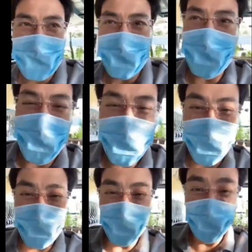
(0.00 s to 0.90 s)

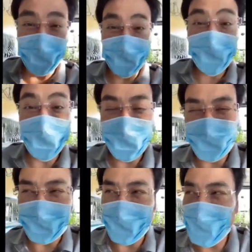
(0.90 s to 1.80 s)
natapakan ko yung aso,
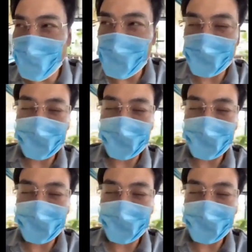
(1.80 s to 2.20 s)
nakagat ako.